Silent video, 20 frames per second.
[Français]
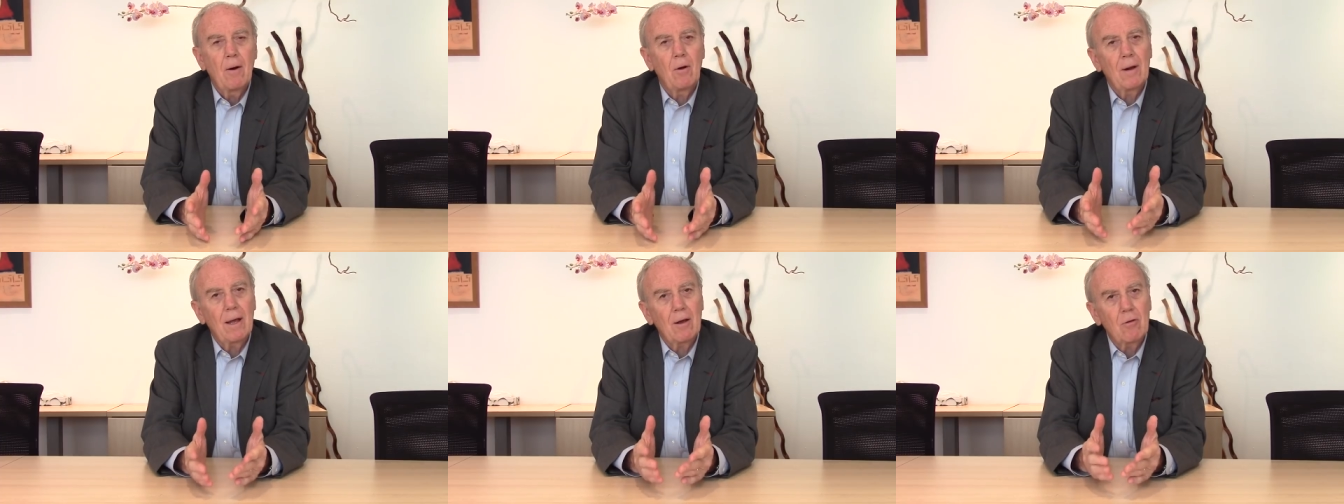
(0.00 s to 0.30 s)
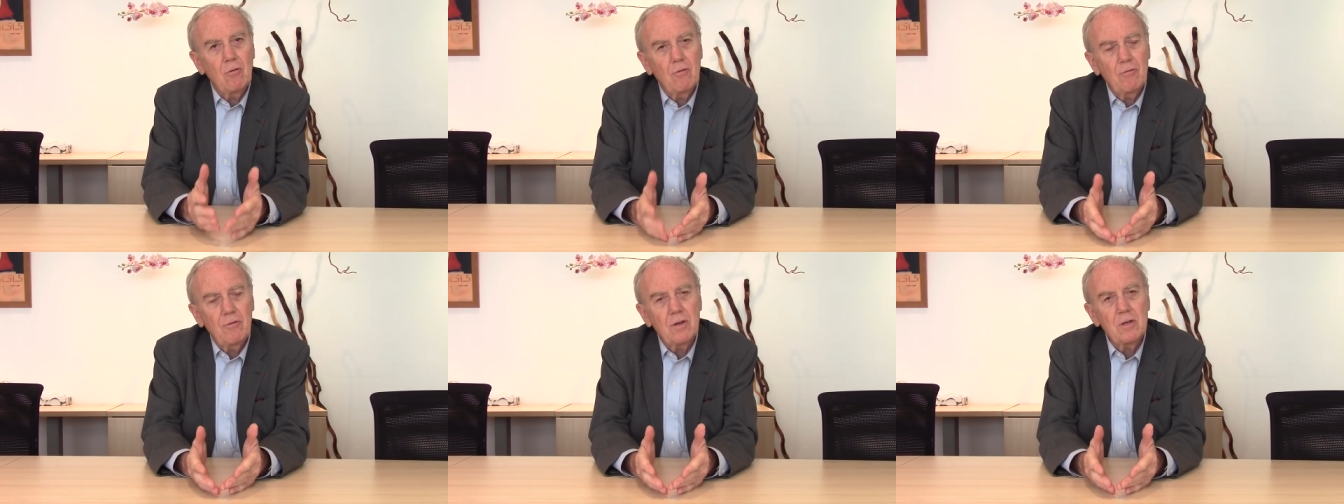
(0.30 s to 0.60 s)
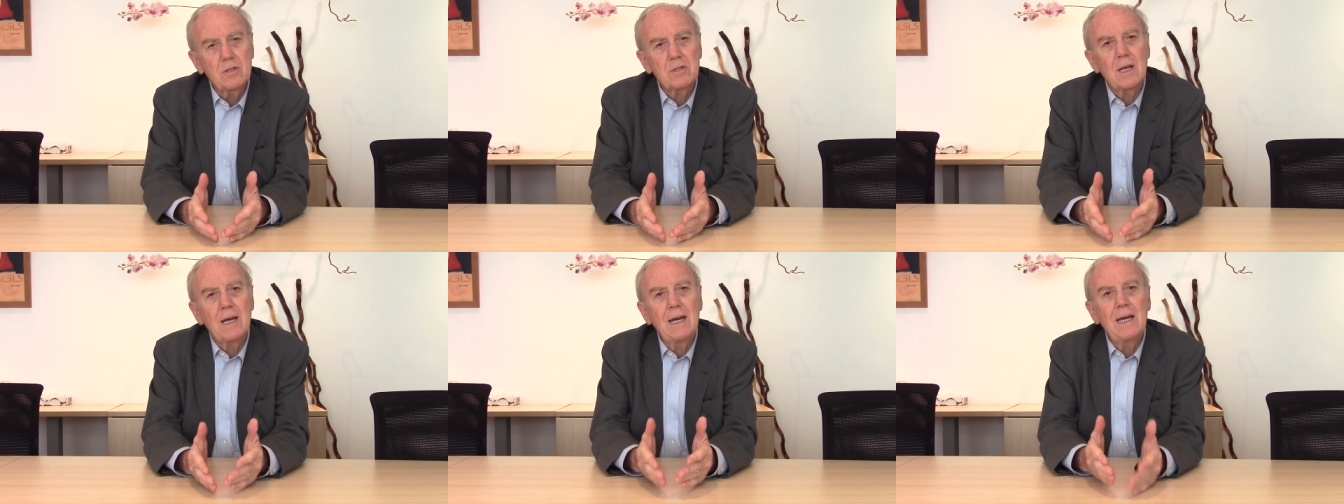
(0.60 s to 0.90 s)
Or, la
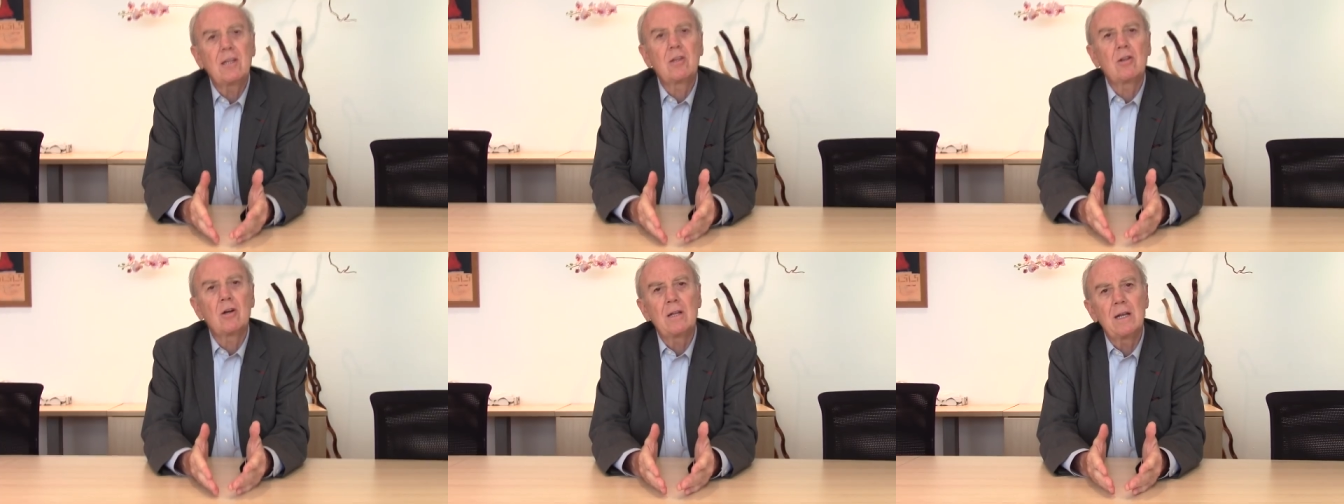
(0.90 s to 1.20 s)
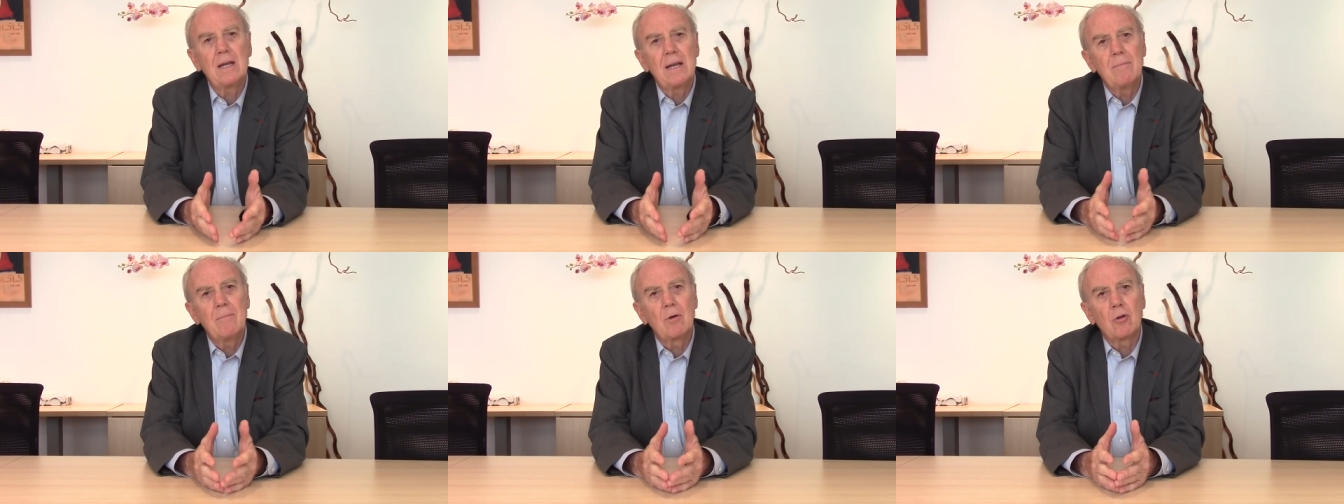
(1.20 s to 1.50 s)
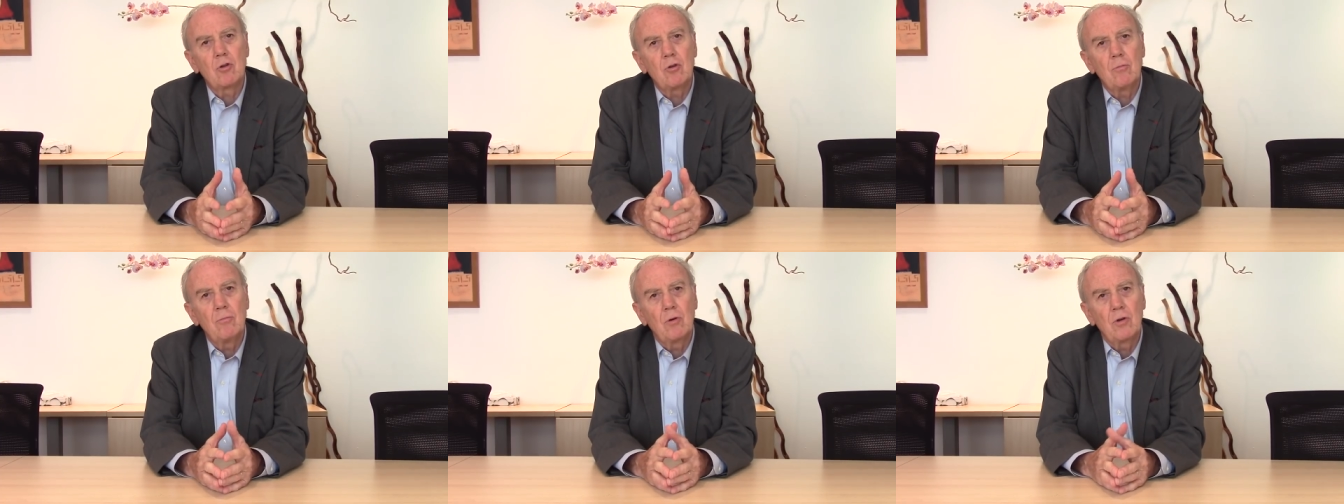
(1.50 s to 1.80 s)
confiance est un
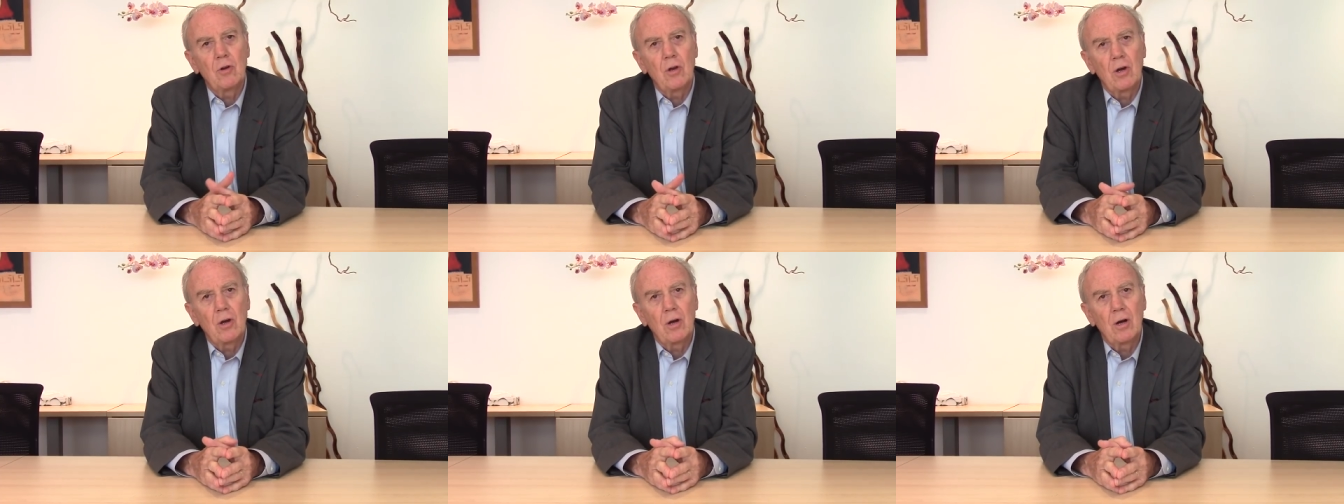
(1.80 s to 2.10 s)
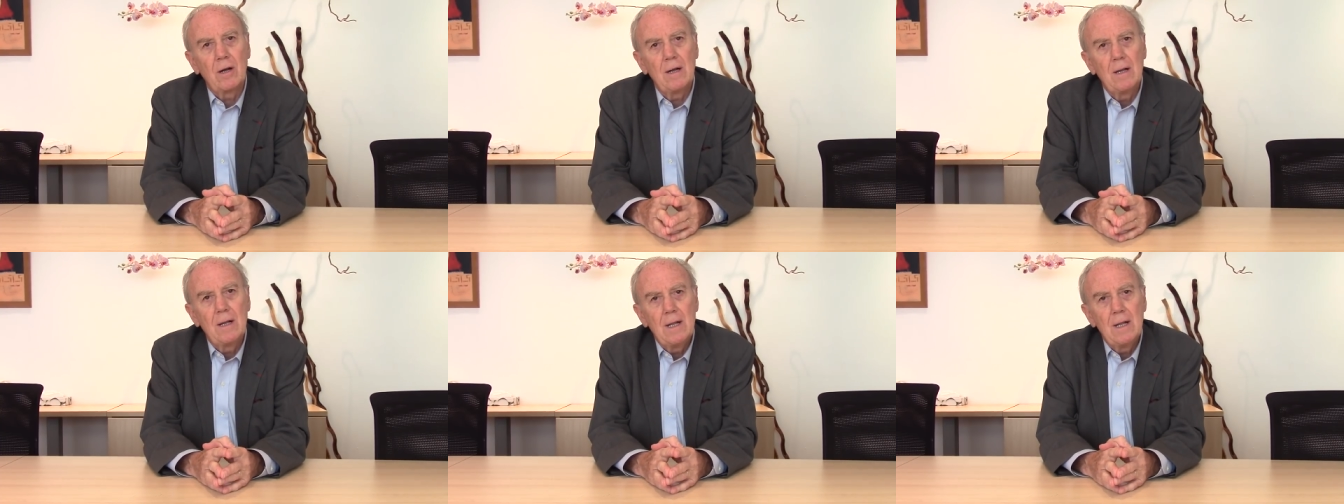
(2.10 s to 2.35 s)
élément du bonheur.